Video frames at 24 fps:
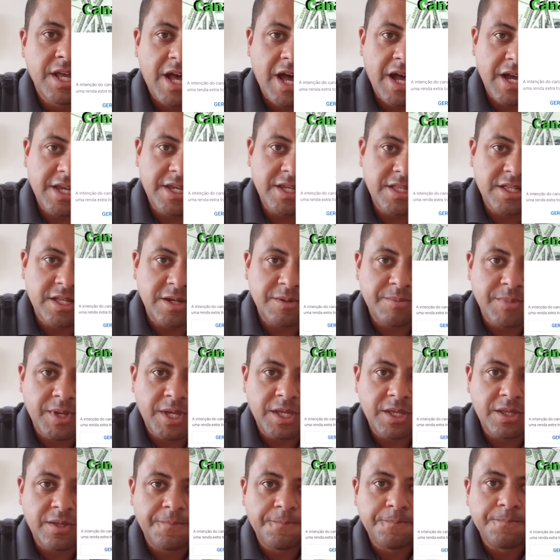aqui
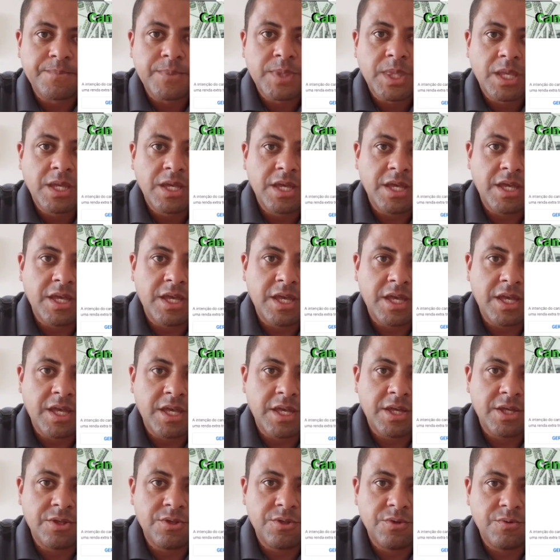também
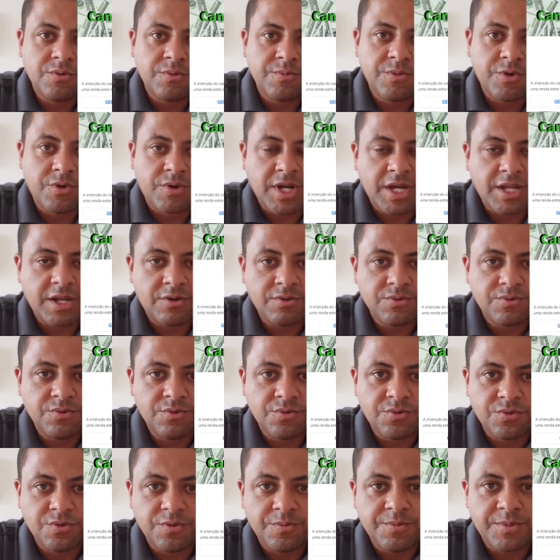é, no meu canal do
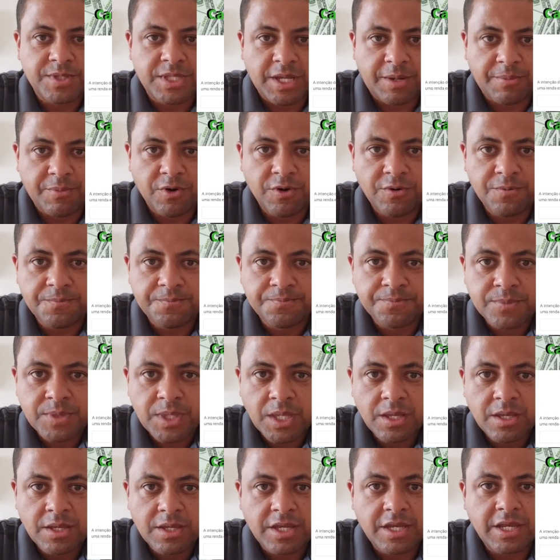YouTube, tá bom?
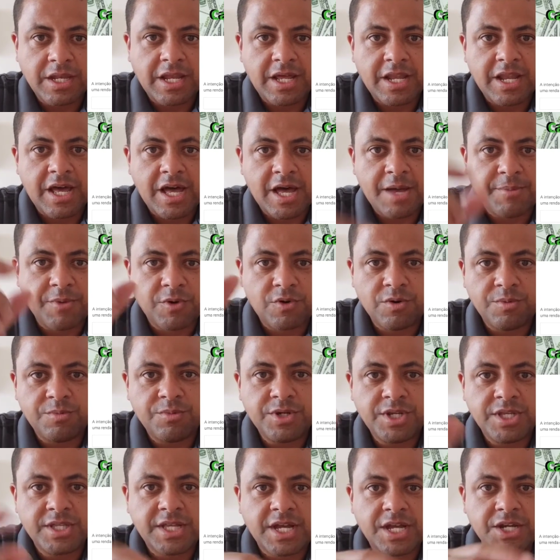Que lá na aba
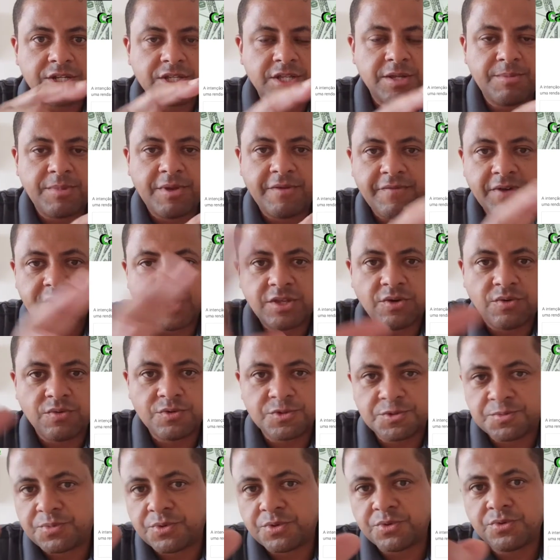comunidade também vai ter
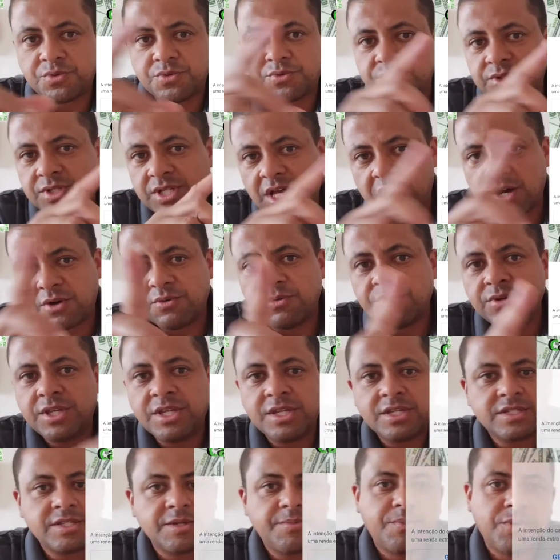alguns produtos lá com link
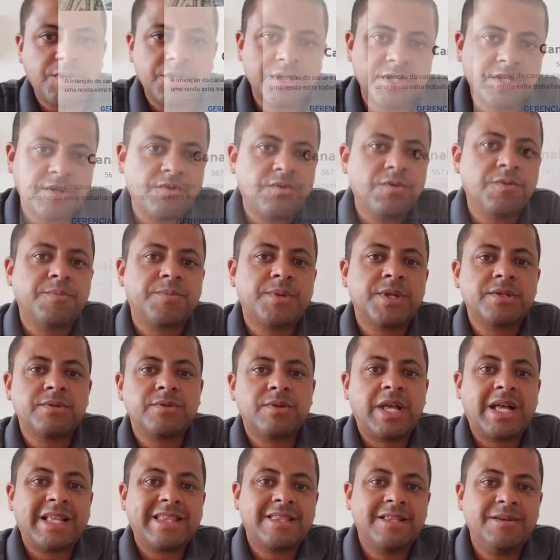que você pode estar comprando
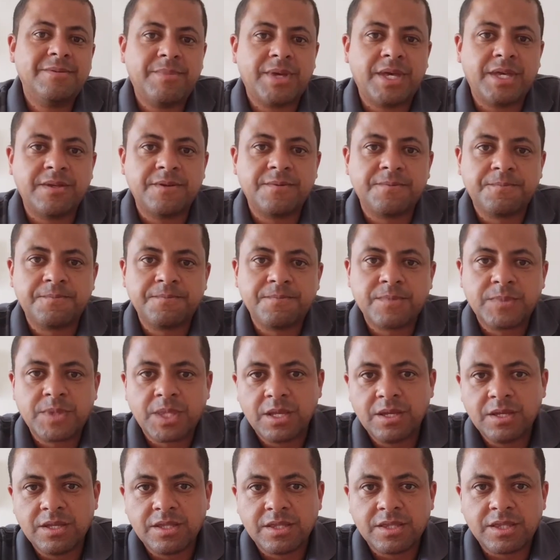lá também,
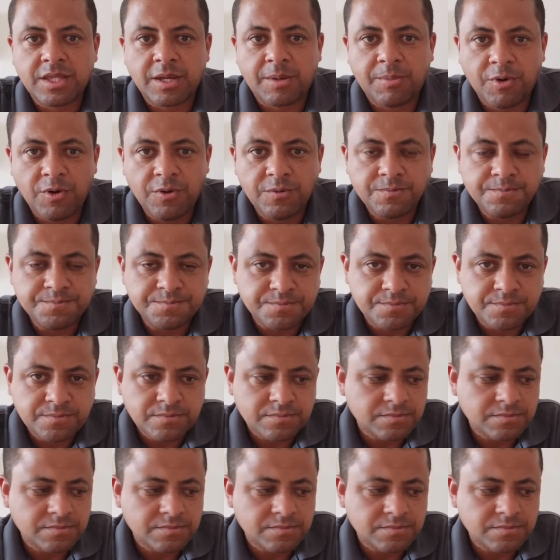tá bom?